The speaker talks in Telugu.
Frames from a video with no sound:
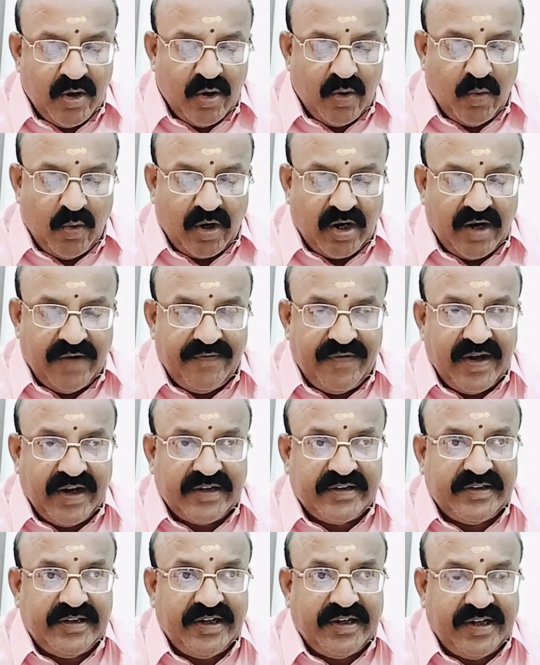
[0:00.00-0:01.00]
ఒక
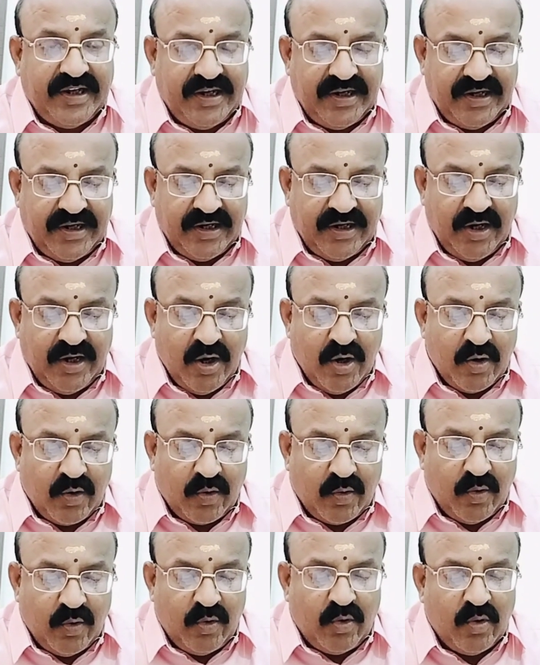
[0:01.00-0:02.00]
వ్యక్తికి
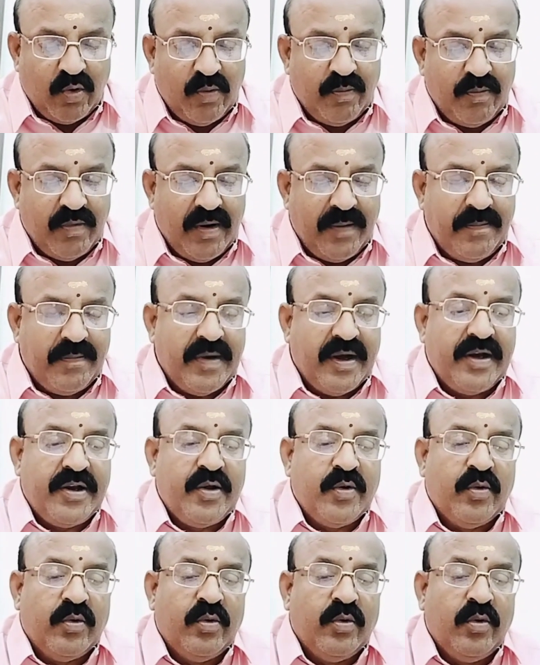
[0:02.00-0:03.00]
కుటుంబం
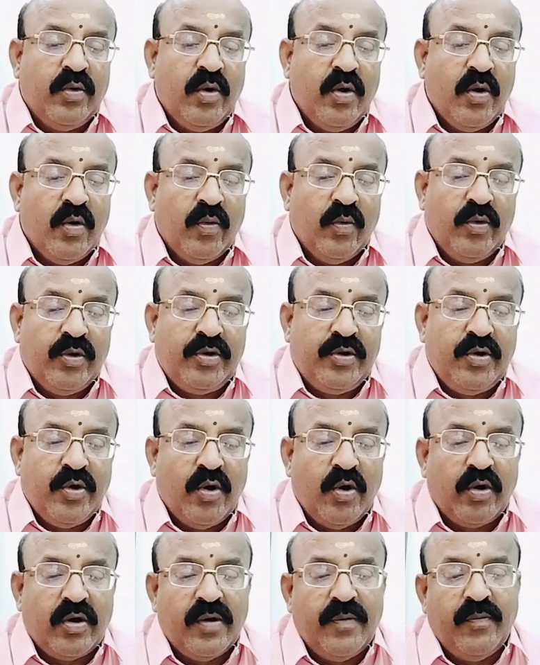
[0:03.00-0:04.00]
మరియు
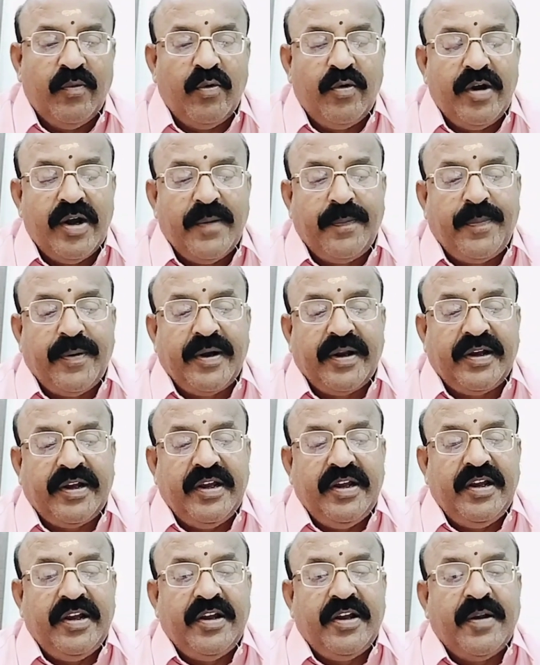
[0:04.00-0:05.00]
ఉద్యోగం ఉన్నప్పటికీ
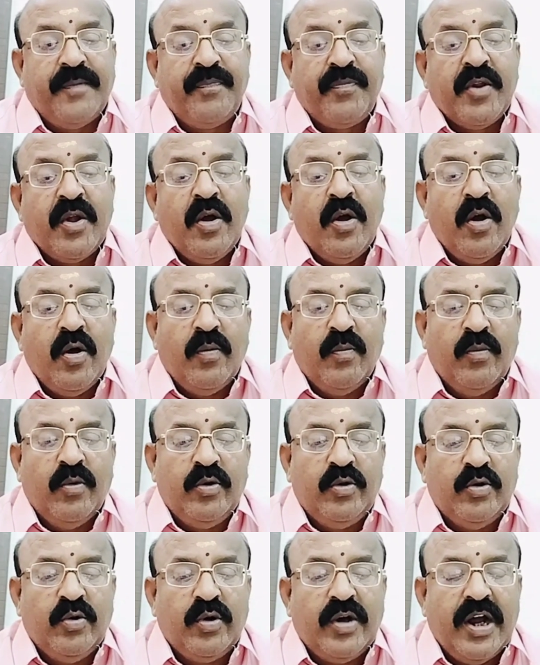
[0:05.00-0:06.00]

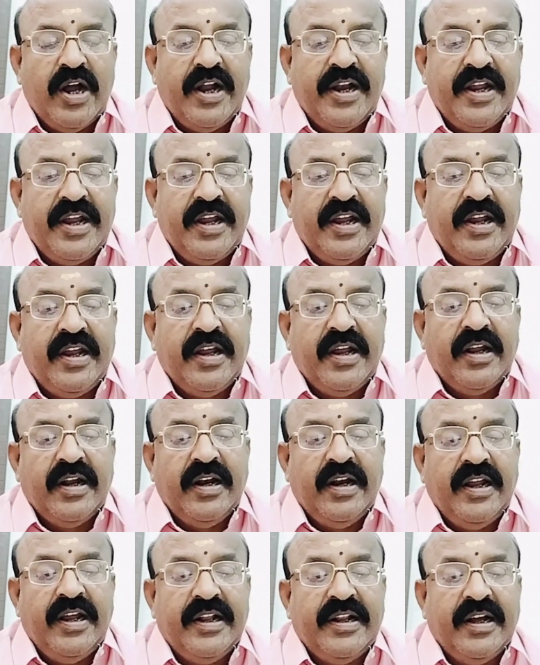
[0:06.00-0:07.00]
ముందుగానే
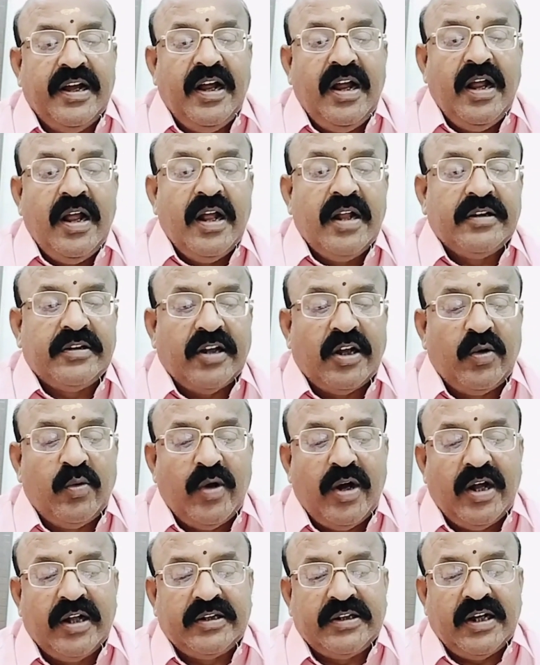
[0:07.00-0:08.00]
లేదా
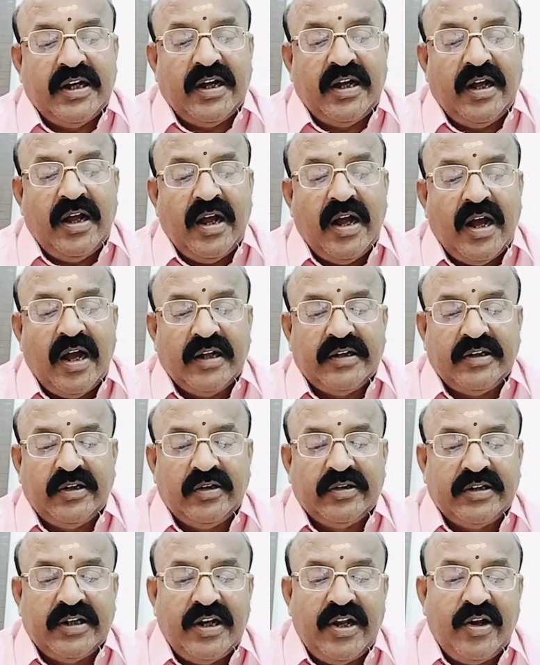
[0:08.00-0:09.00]
తరువాత అతను
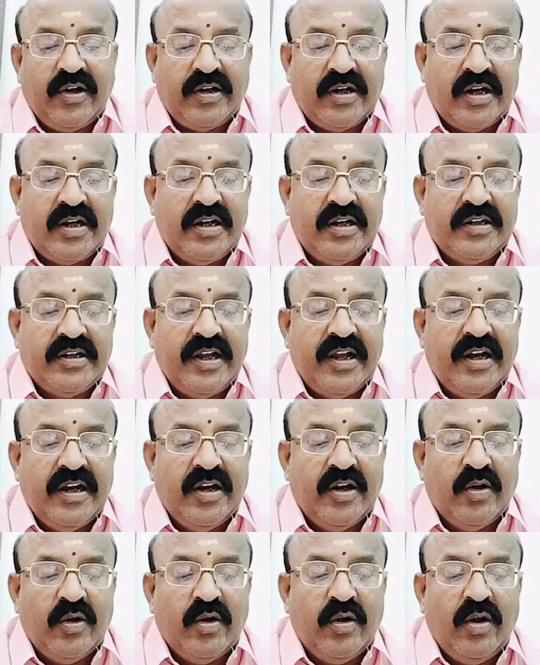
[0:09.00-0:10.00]
తన యొక్క
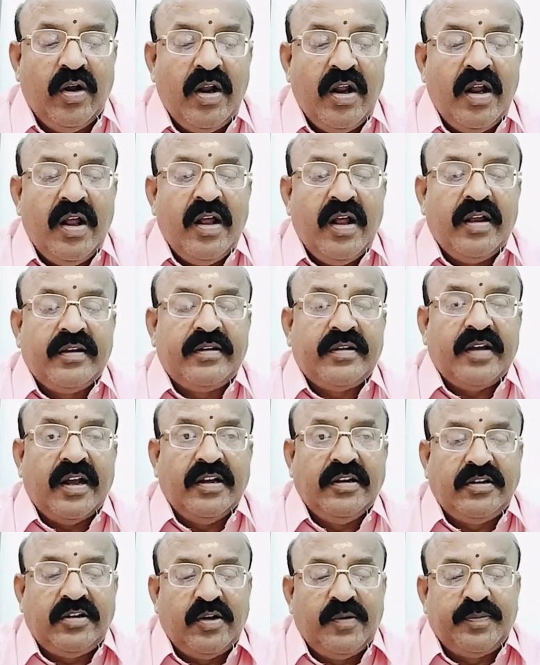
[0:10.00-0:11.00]
హృదయంలో
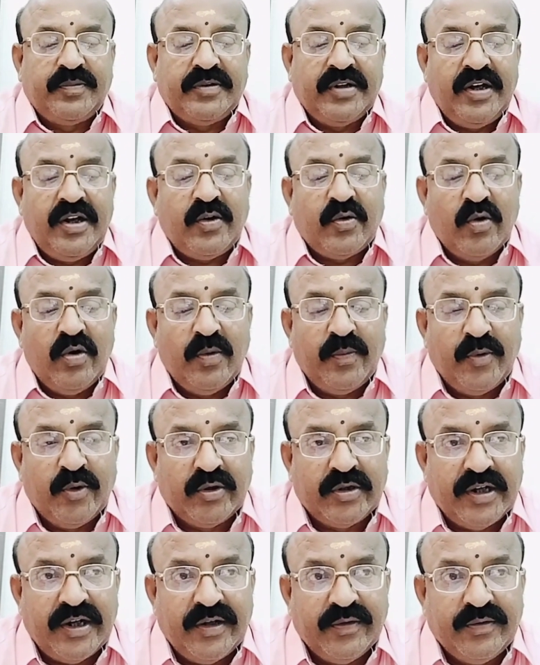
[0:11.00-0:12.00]
సంతృప్తిని
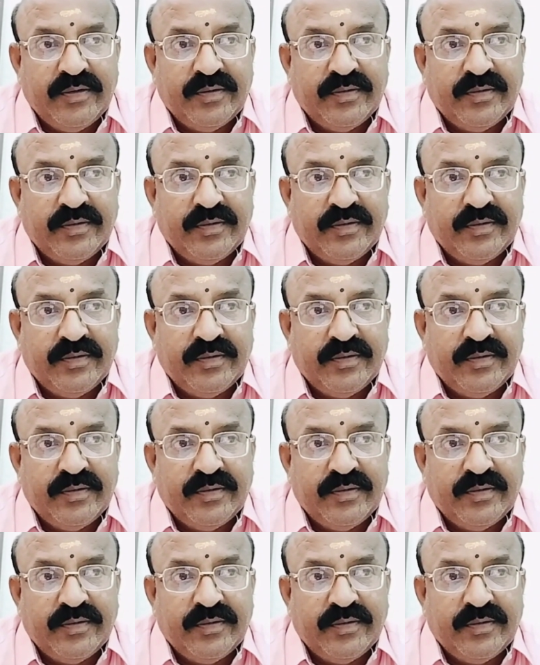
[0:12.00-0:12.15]
కోల్పోతాడు